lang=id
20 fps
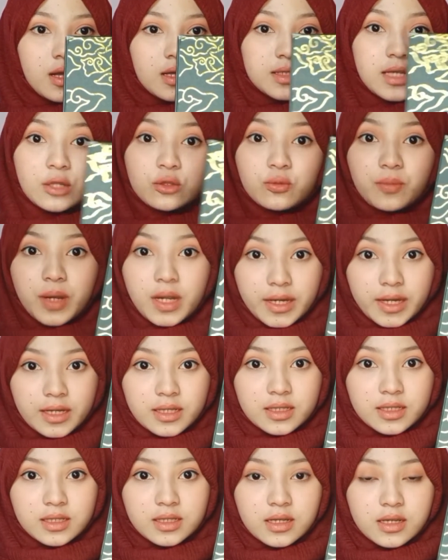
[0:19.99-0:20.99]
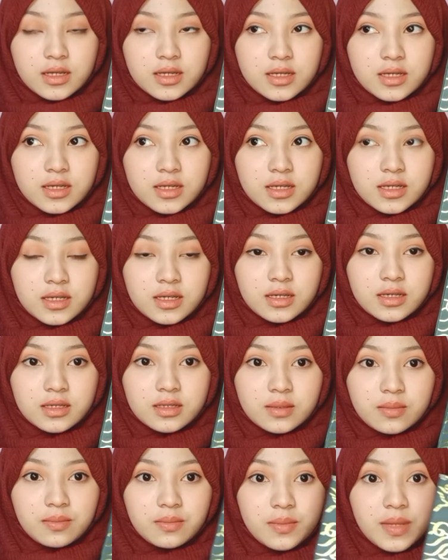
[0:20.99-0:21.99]
satu paket
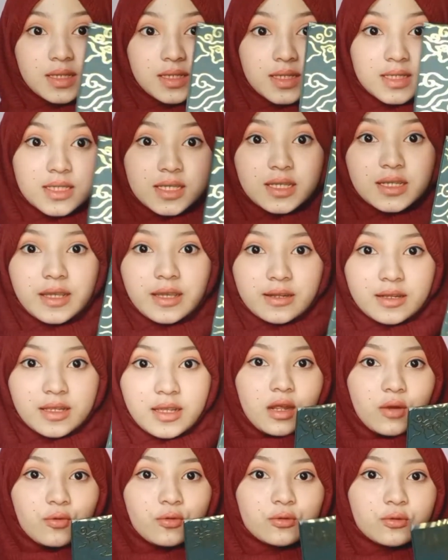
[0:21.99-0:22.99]
uh, basic skincare-nya.